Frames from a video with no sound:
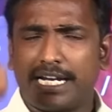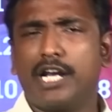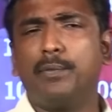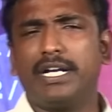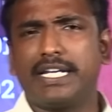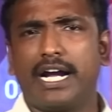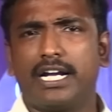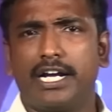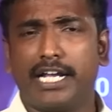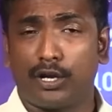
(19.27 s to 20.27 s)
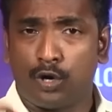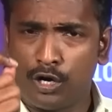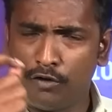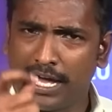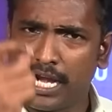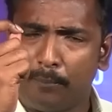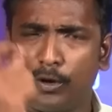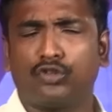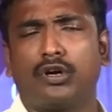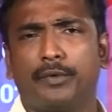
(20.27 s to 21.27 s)
క్రెడిబిలిటీ ఏంటంటే రెండు వేల
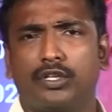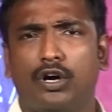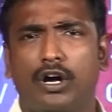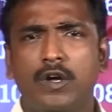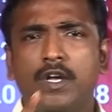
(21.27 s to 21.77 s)
పంతొమ్మిదిలో